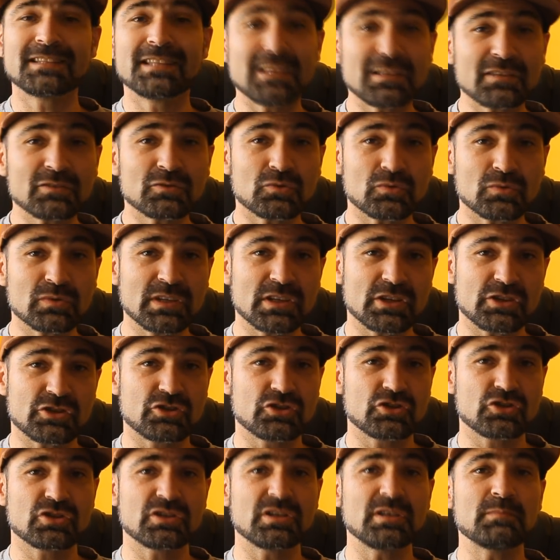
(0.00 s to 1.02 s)
Dentro
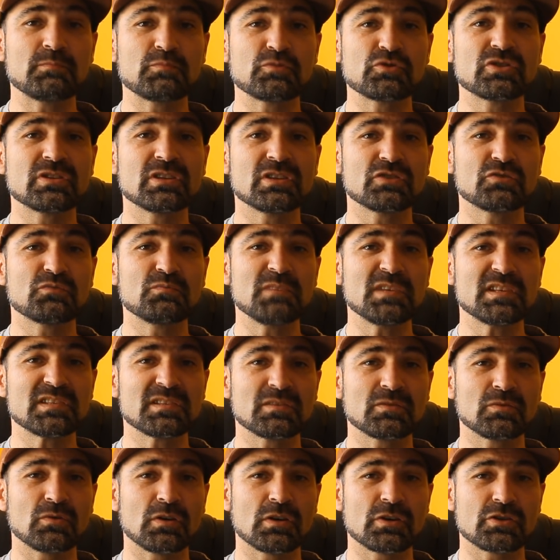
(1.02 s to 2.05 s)
destes tipos de
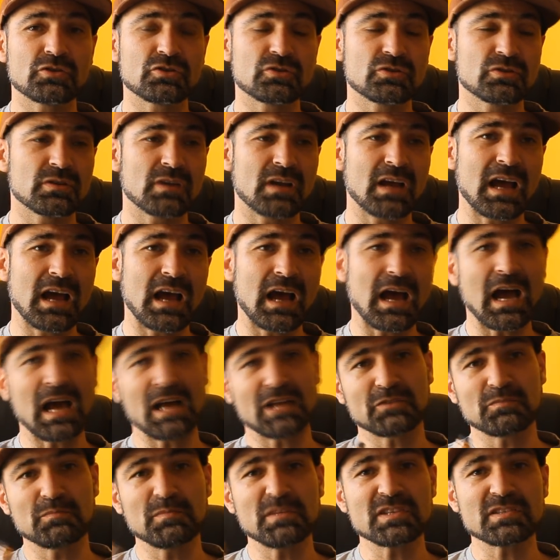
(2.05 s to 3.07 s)
atomizadores,
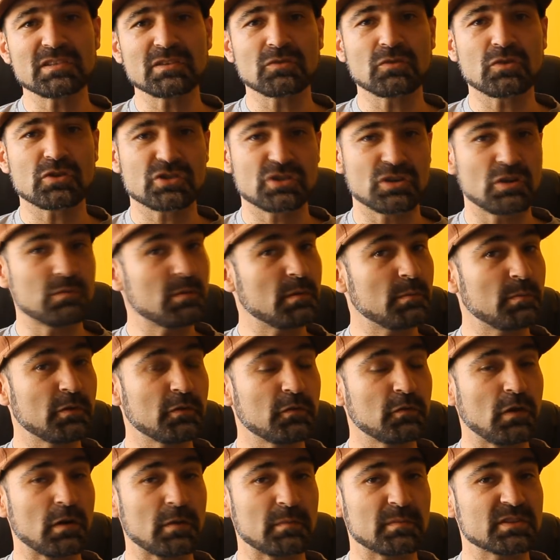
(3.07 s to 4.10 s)
há atomizadores que têm uma
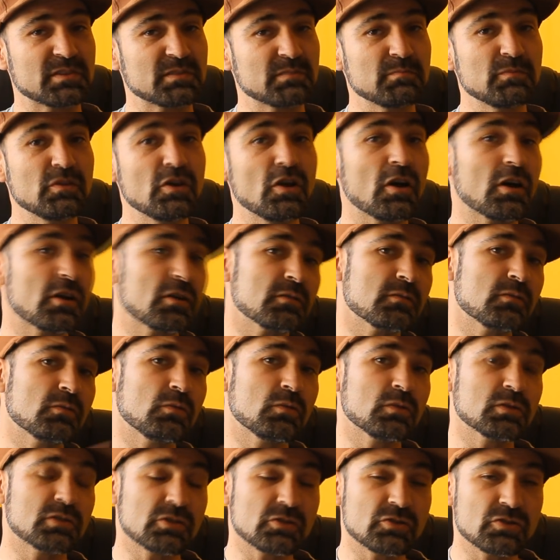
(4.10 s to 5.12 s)
performance melhor,
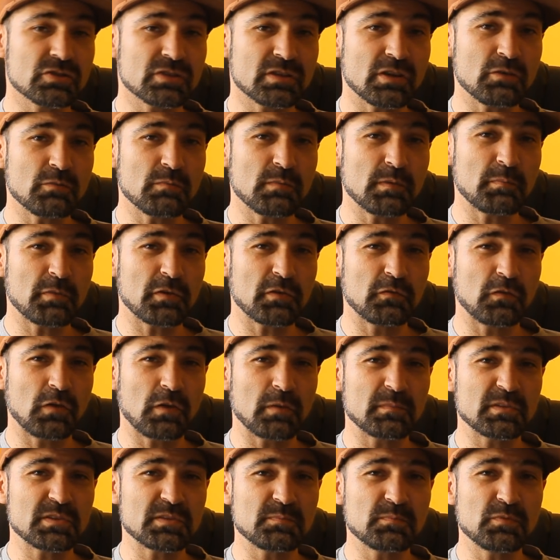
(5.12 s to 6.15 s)
outros que têm uma
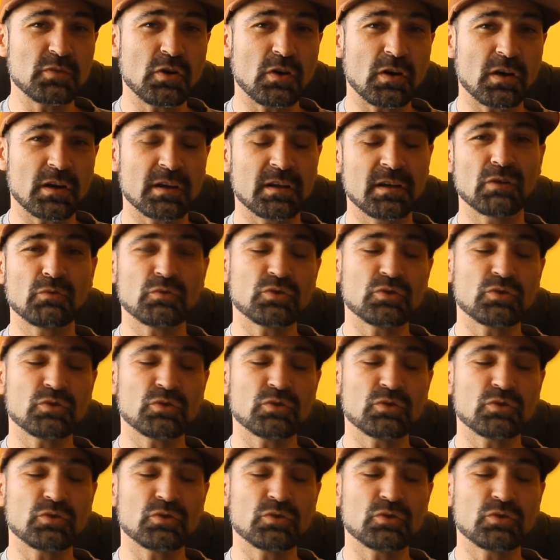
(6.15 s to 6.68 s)
performance pior.